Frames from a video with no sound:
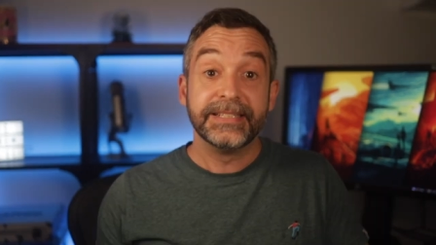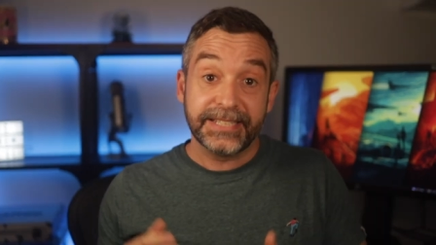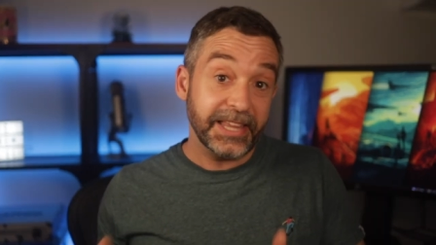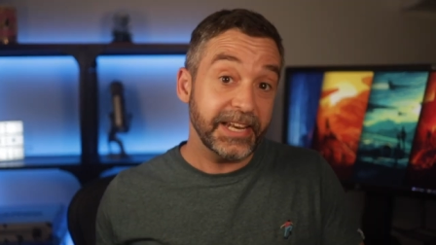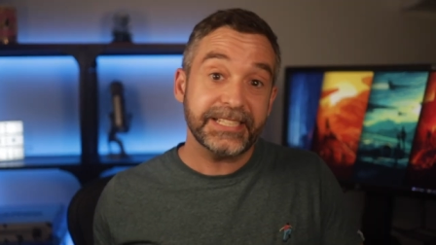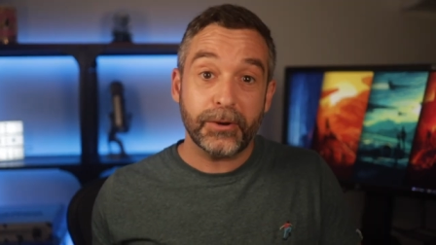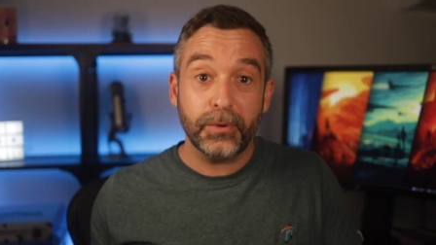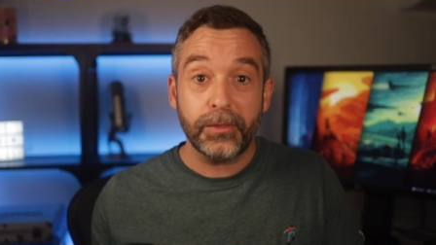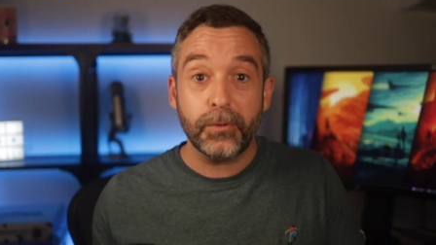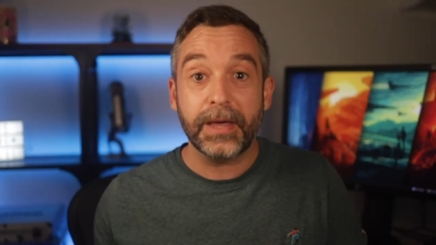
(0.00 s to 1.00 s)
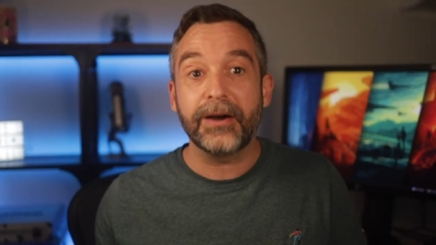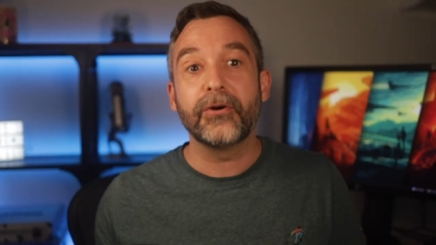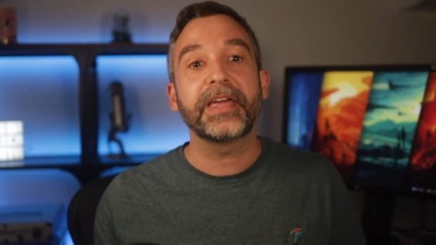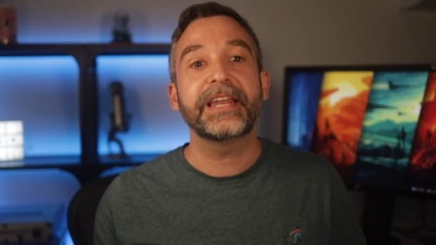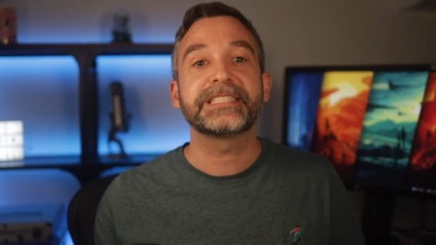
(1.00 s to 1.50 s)
Si tienes alguna duda
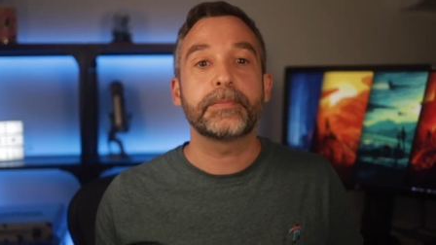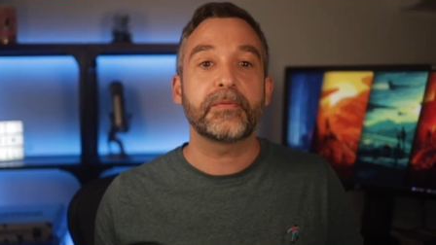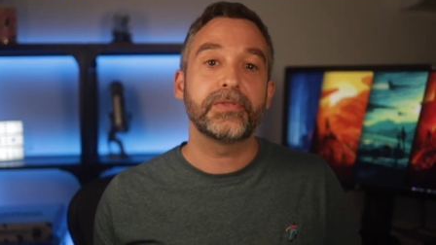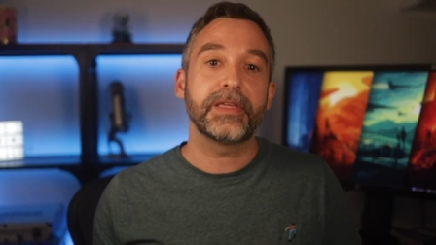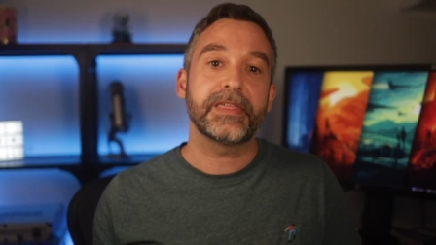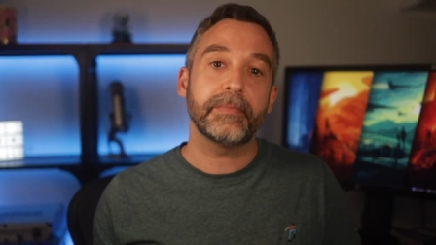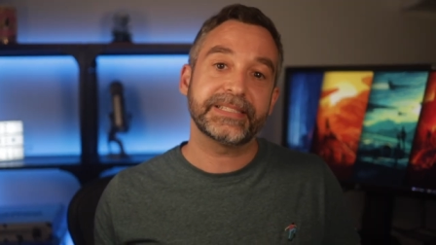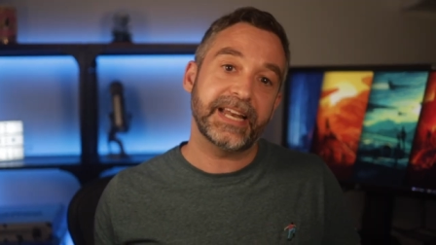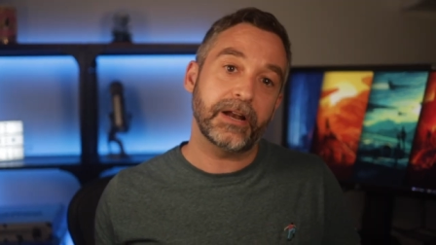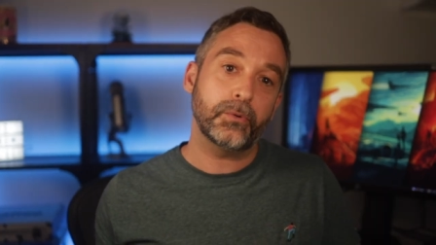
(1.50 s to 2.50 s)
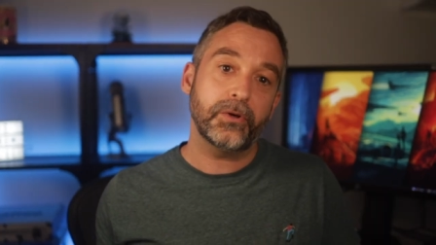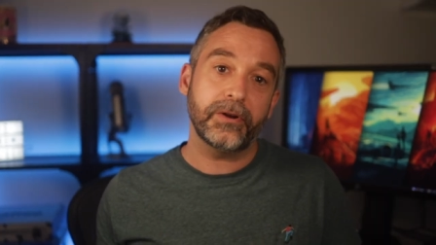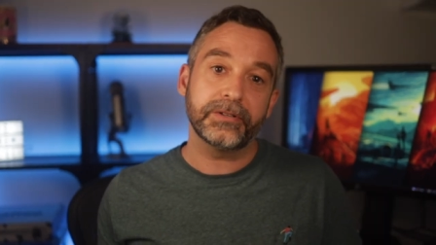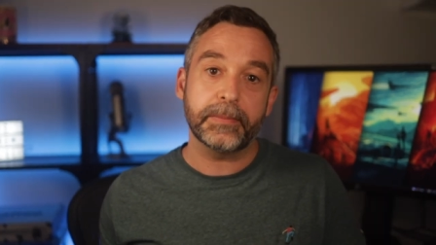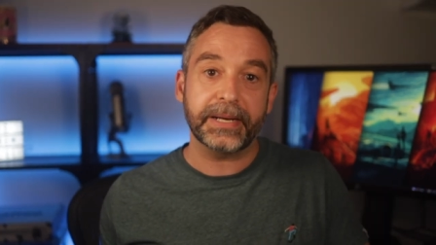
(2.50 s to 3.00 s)
o quieres que profundice más en alguno de
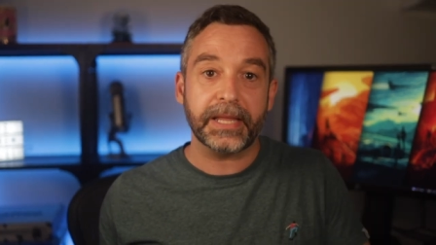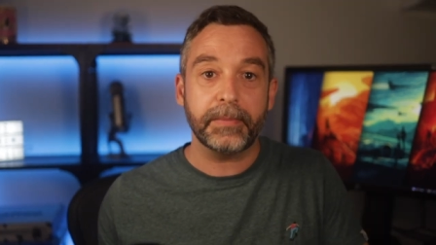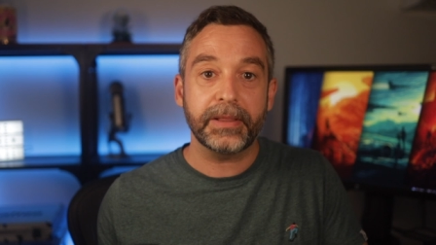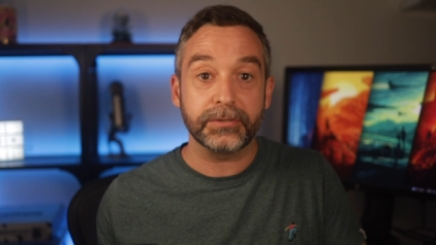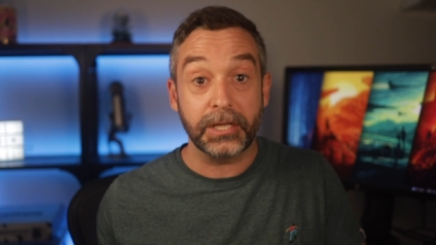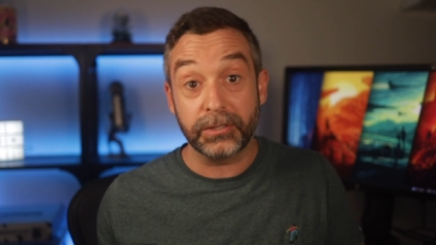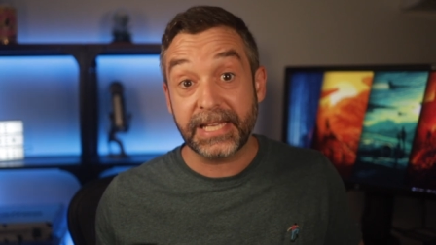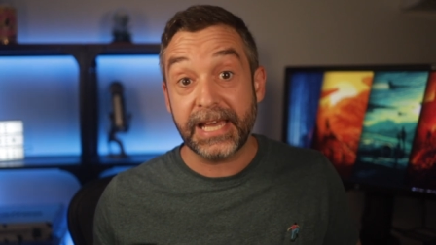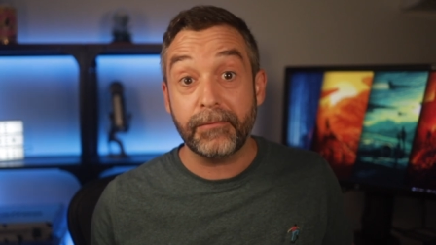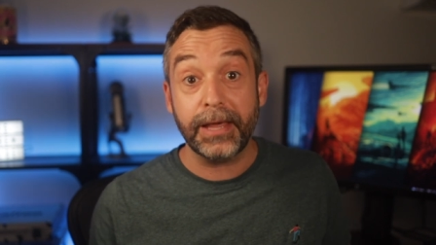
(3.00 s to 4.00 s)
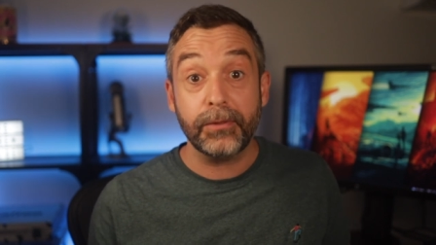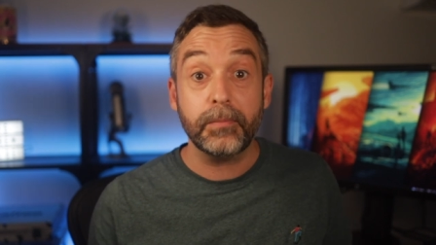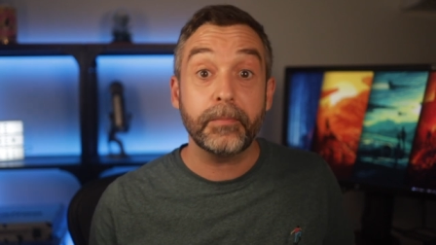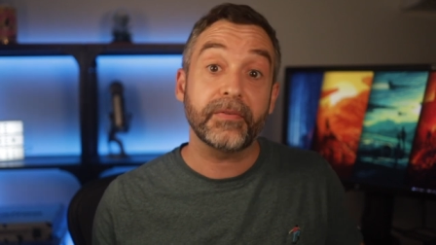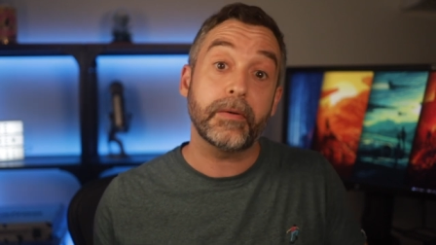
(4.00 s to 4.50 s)
los departamentos de los que he hablado,
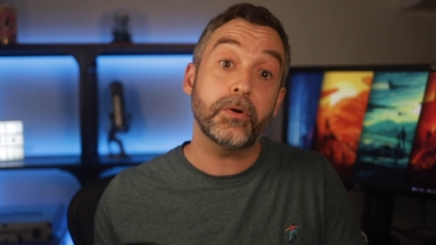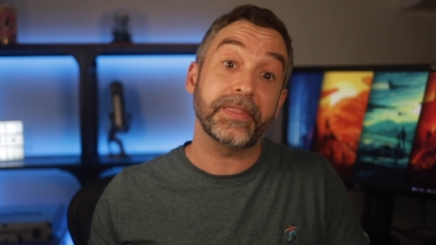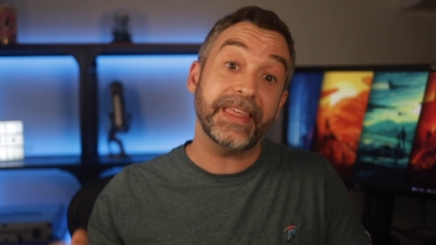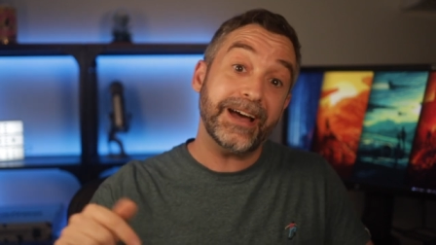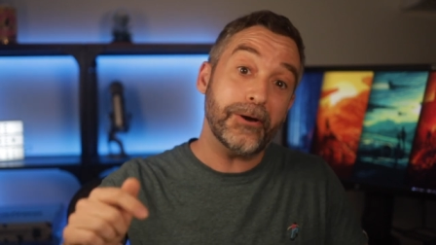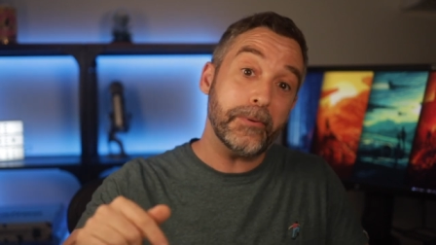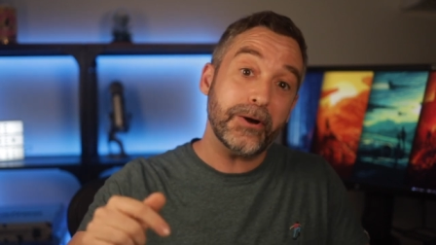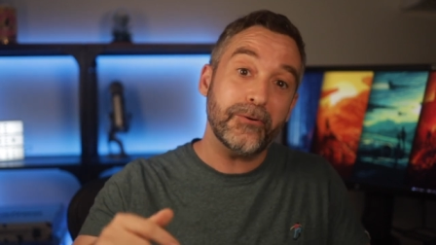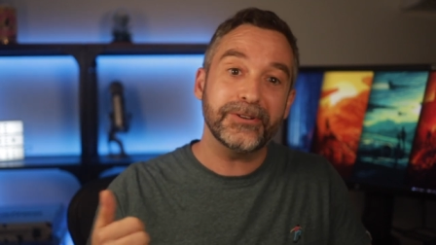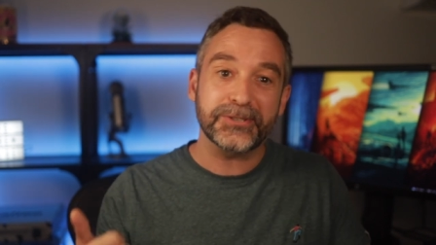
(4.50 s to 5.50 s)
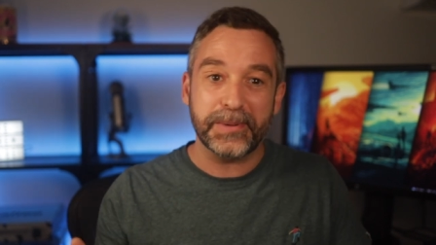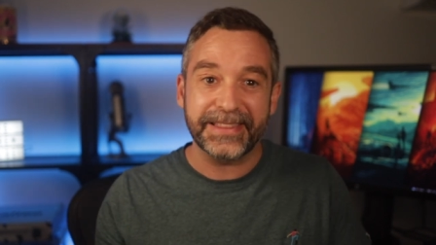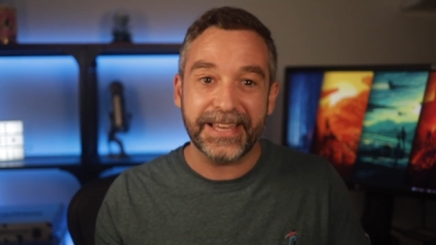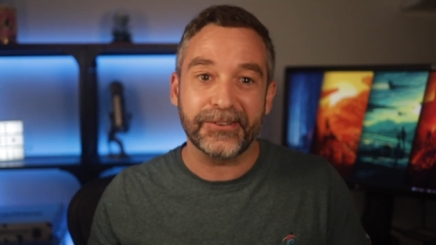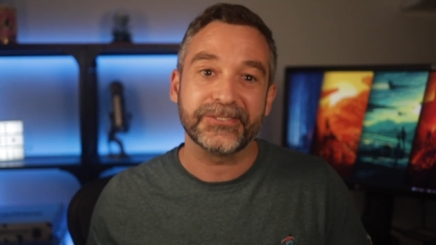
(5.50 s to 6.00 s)
por favor déjalo abajo en los
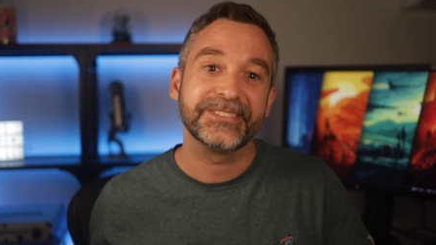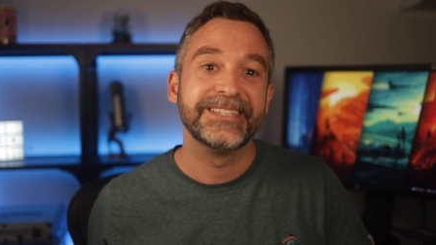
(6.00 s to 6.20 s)
comentarios.